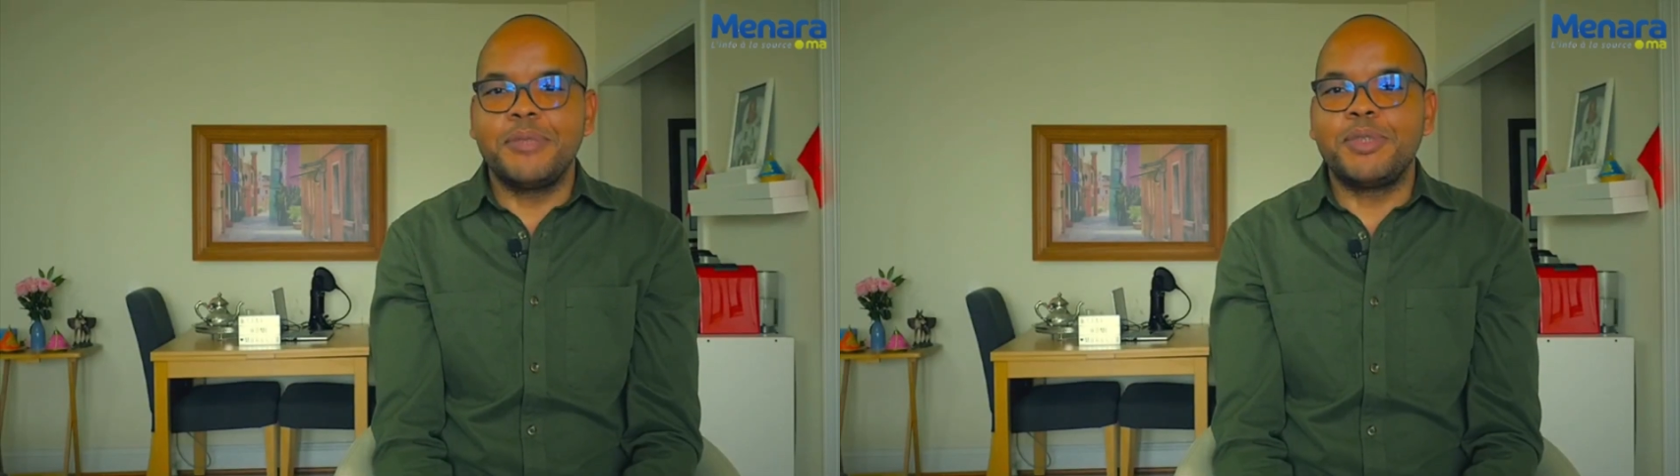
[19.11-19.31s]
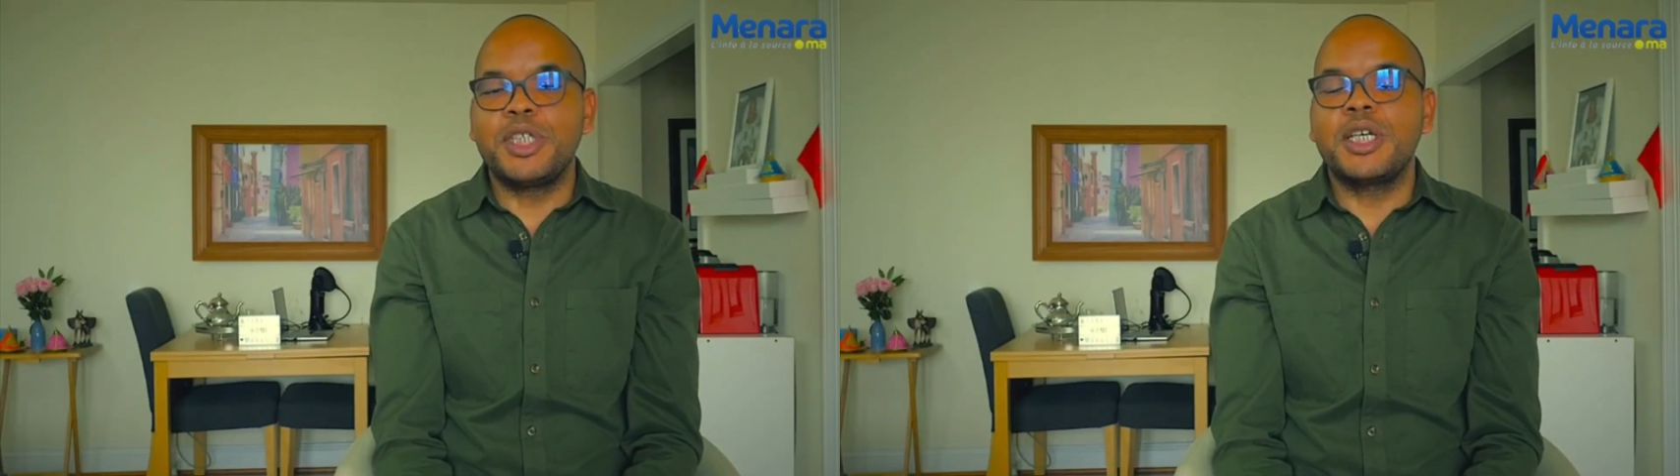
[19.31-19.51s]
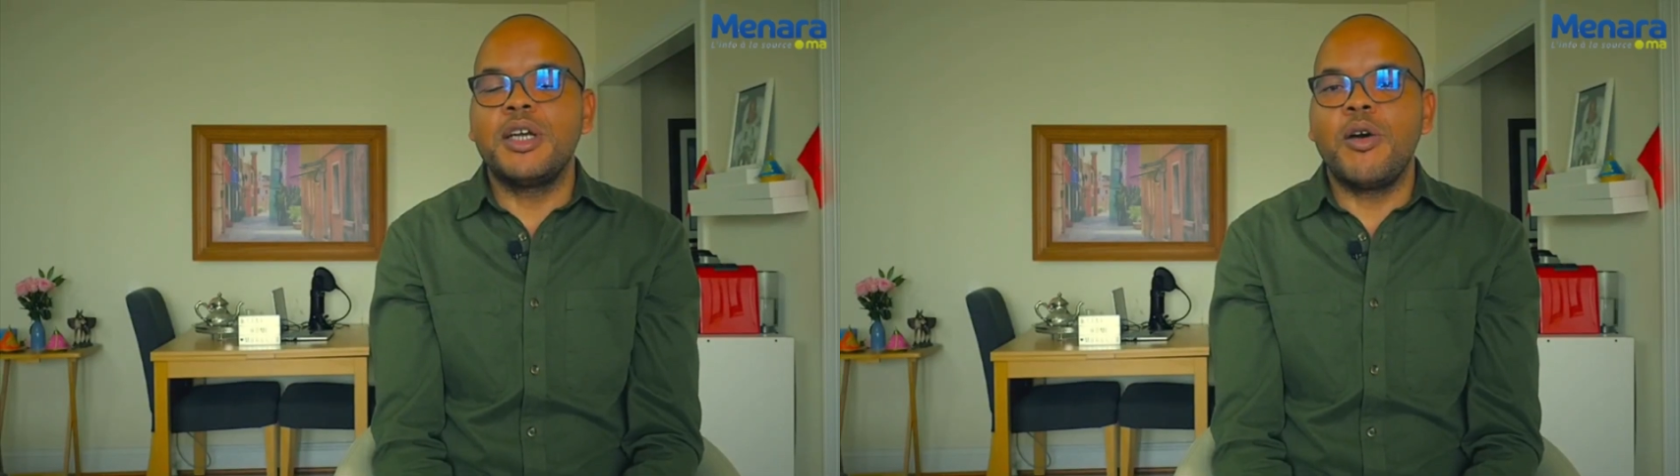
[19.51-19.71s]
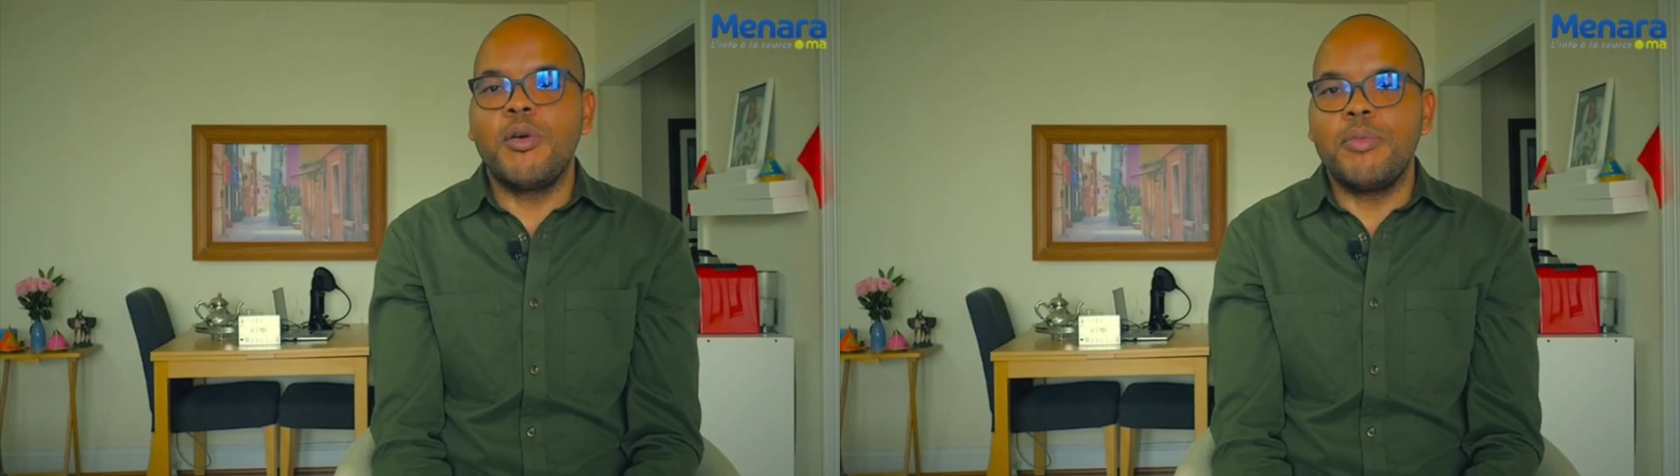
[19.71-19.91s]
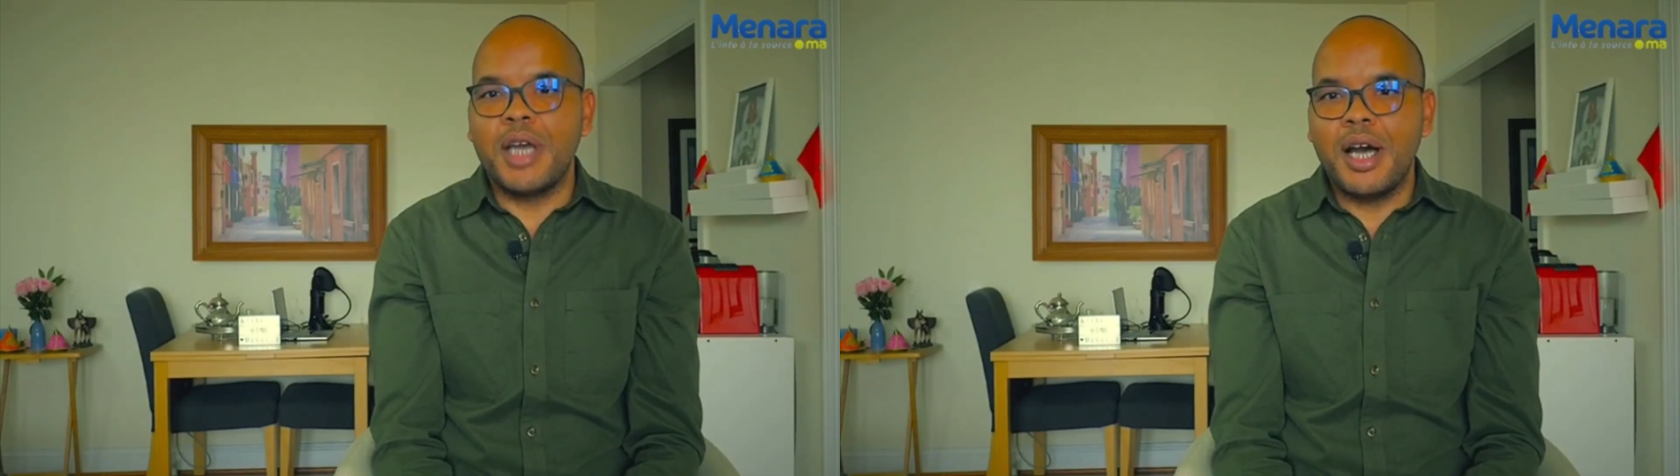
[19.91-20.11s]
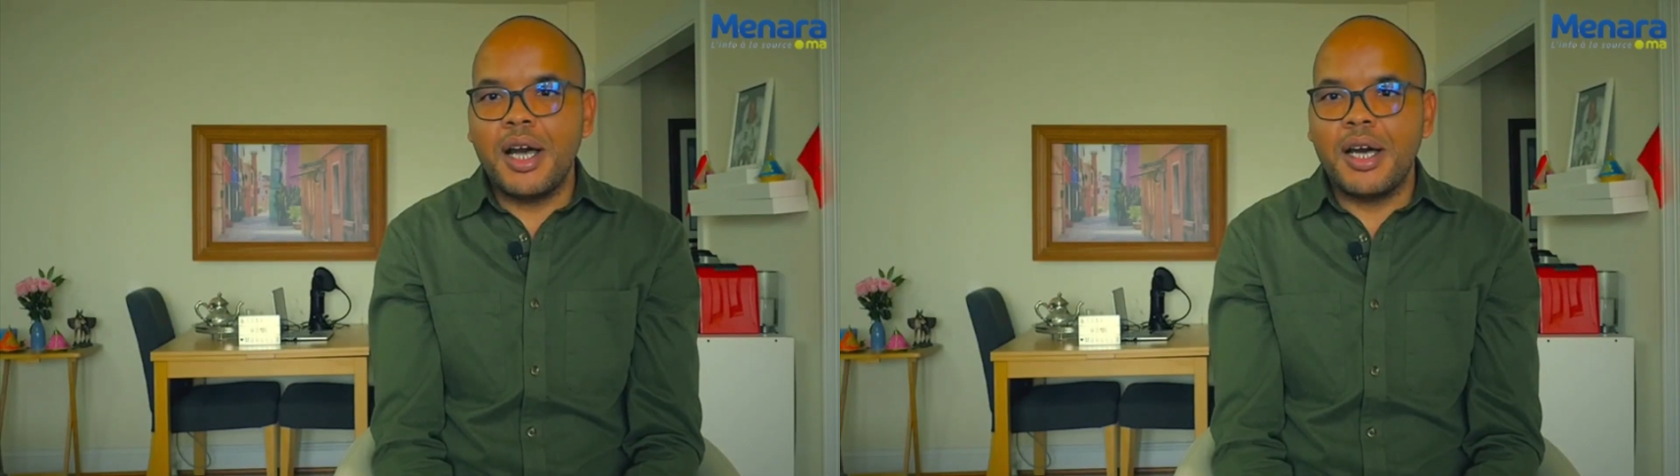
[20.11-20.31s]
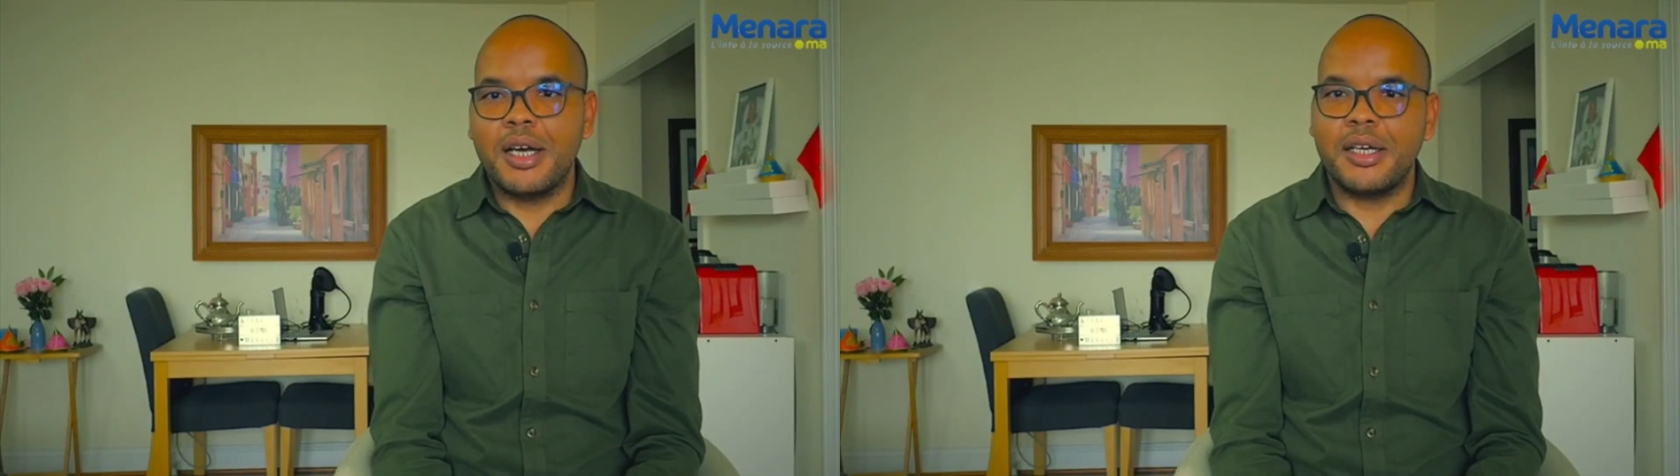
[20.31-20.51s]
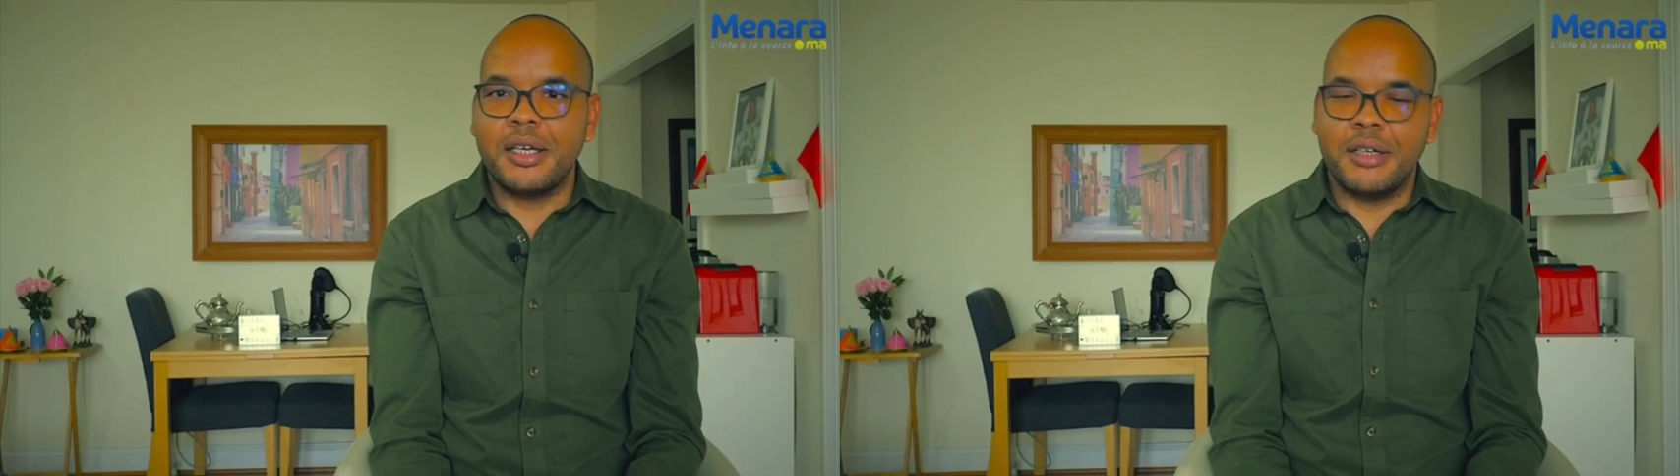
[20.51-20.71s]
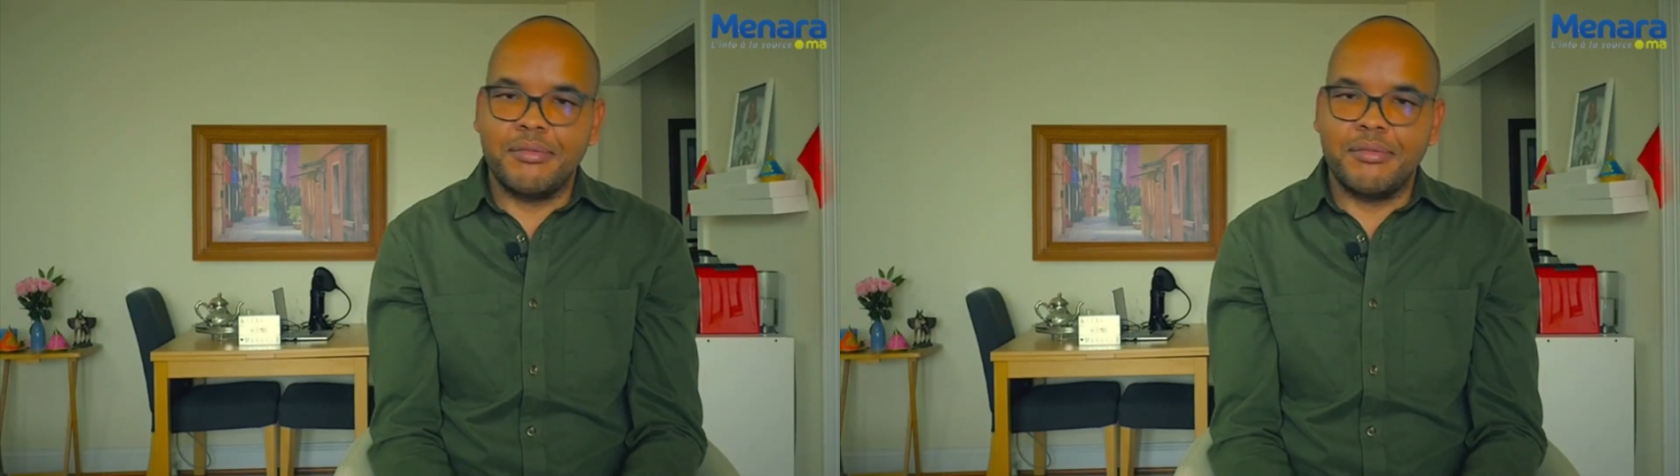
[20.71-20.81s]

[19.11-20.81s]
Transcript: بشكل أو بآخر